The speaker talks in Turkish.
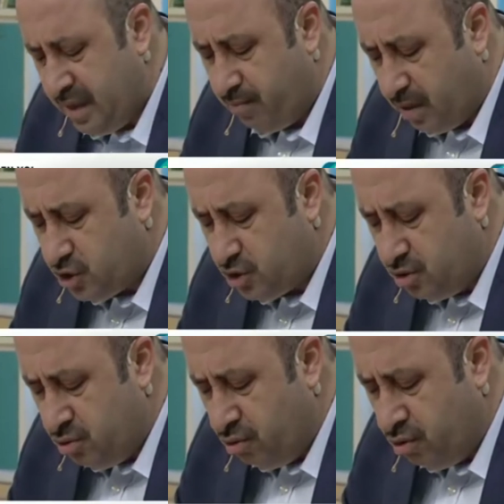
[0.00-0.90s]

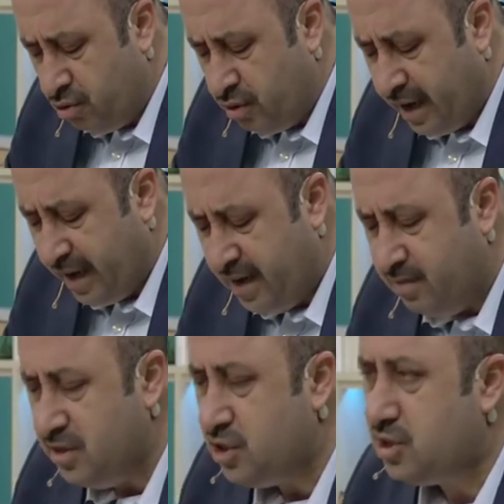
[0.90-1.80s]
başını önüne
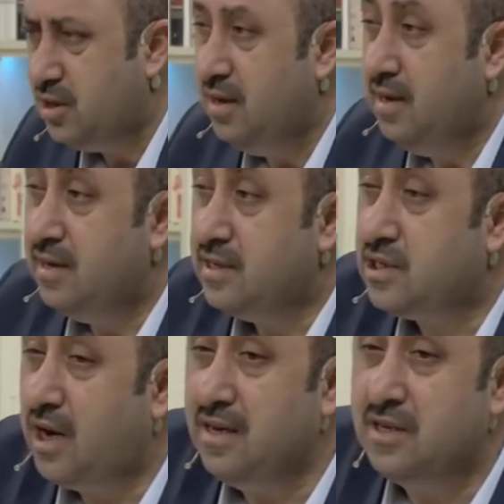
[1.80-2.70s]
eğmiş
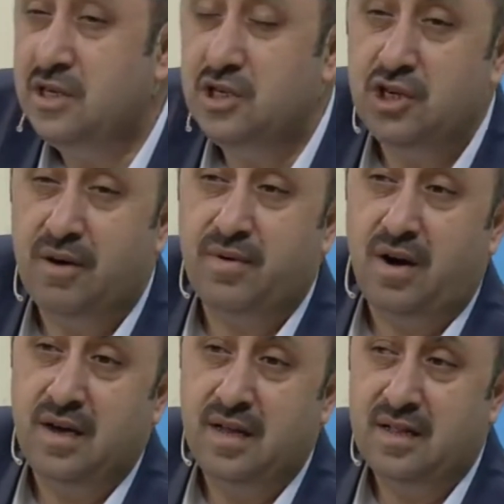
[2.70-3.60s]
sanki
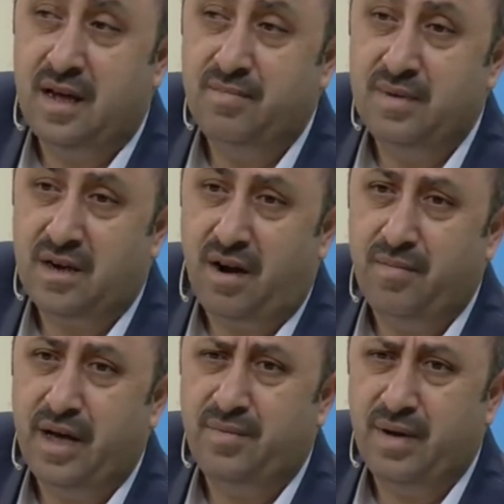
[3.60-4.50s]
Cebrail'den bir haber